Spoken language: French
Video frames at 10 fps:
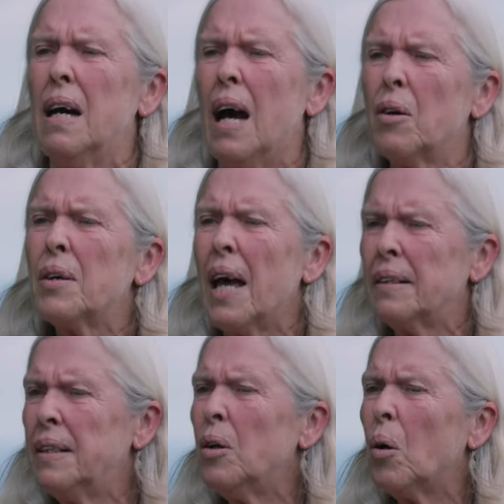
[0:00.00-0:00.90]
a
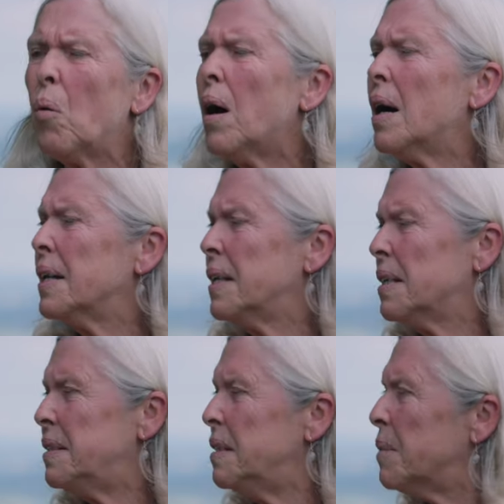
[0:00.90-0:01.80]
regardé le roi et a
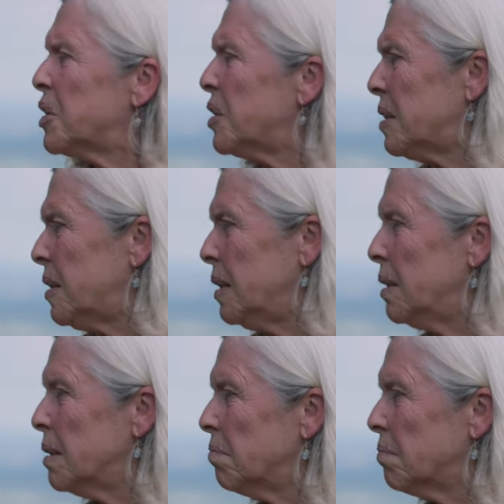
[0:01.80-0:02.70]
dit, Majesté,
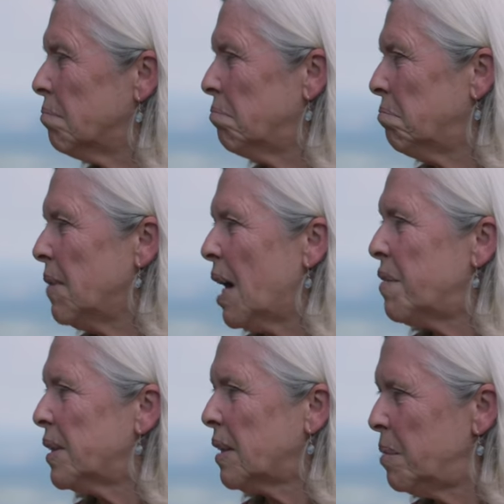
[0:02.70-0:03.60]
elle
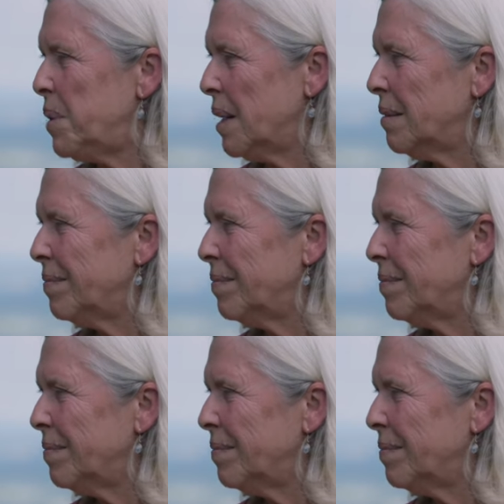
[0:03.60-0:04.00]
va très bien.